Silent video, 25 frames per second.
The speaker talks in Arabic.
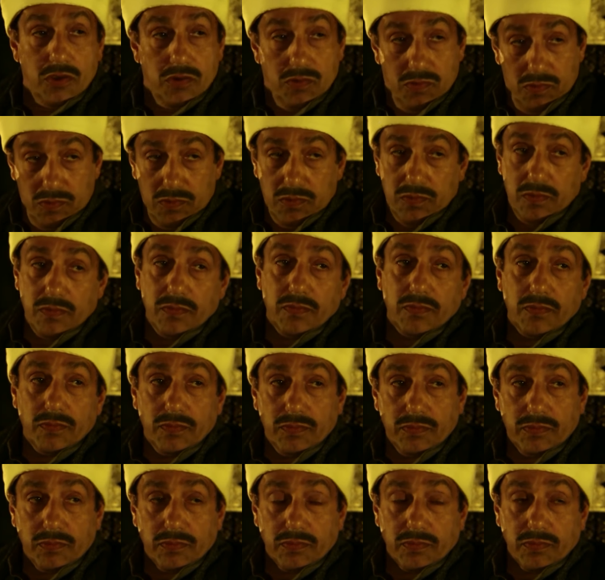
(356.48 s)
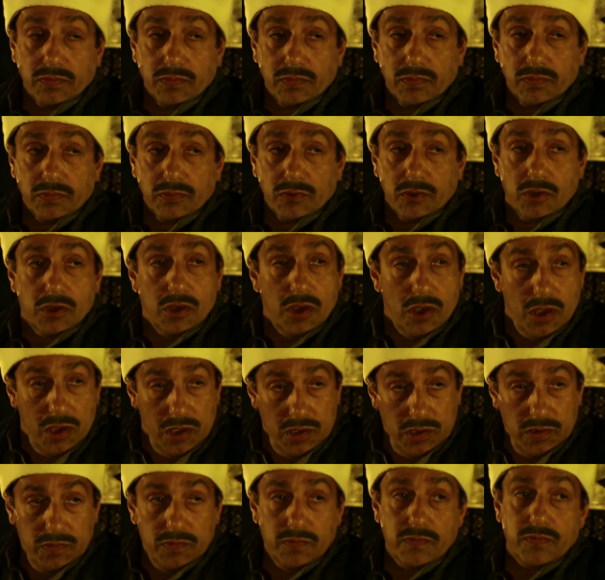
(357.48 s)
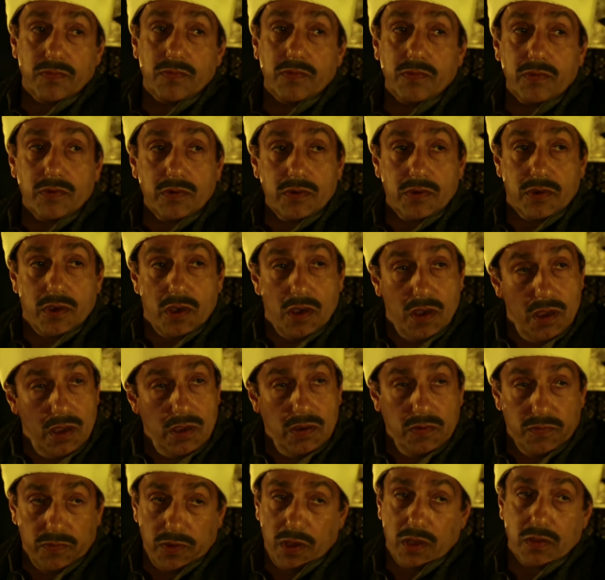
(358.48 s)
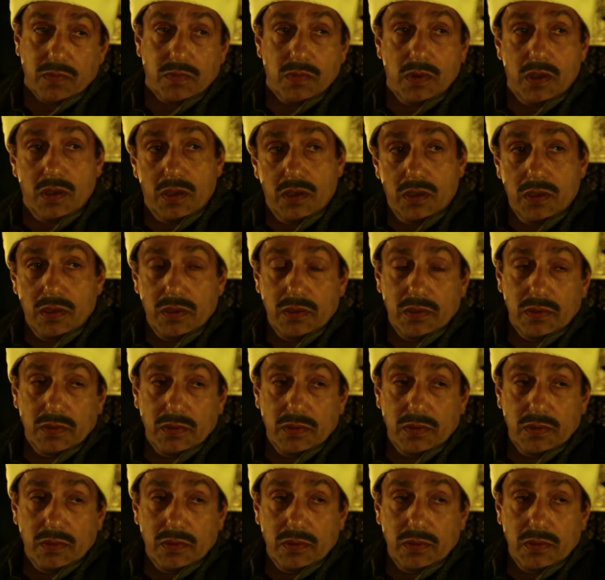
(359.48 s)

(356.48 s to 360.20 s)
ايه خايف خايف يا عتمان